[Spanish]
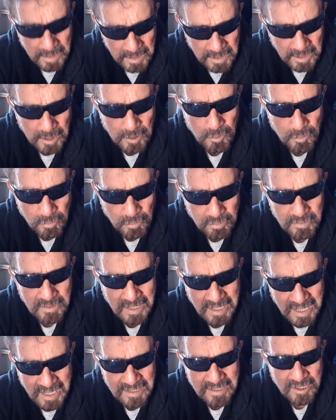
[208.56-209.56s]
Y estos
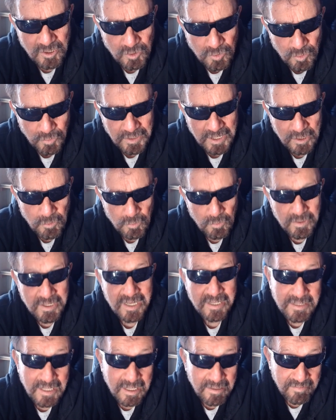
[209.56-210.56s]
han hecho daño y
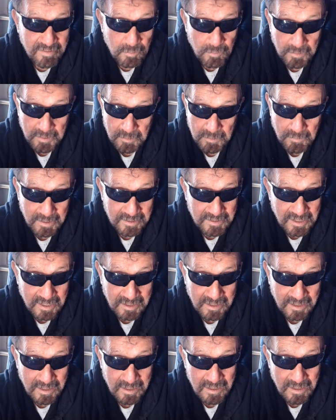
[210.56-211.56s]
están haciendo daño a la
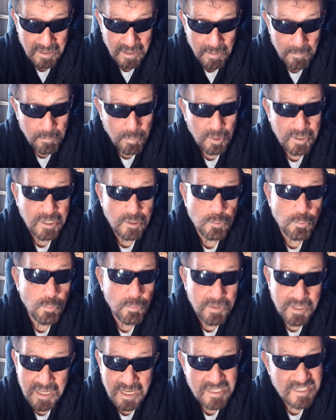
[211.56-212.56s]
tierra, porque sus
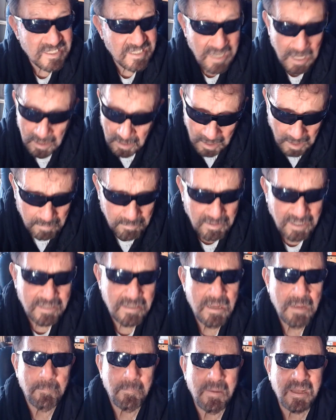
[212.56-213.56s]
días se acaban.
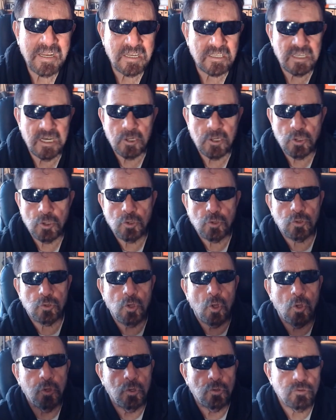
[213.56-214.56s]
Van a ser
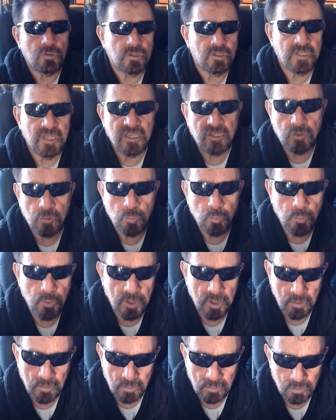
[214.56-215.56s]
todos
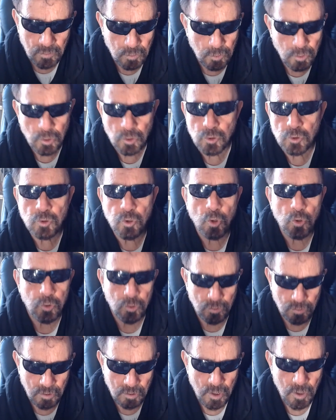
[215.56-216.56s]
destruidos,
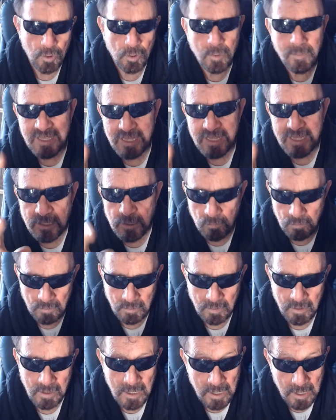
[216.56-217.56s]
todos. No va a quedar ni
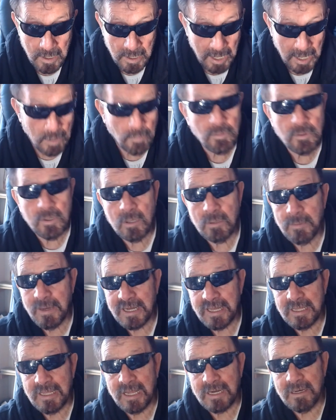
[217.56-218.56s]
uno. El único que va a
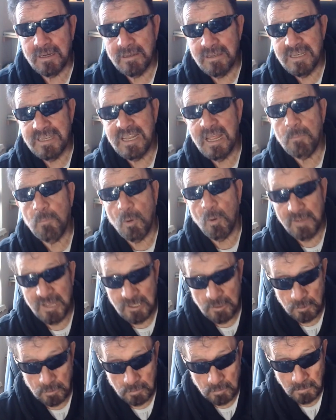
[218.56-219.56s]
quedar de
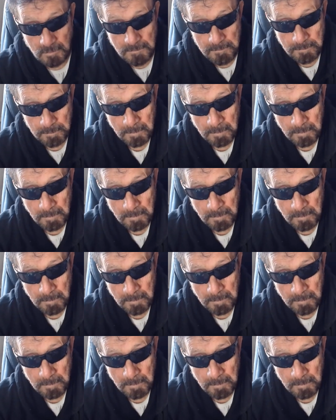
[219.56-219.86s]
momento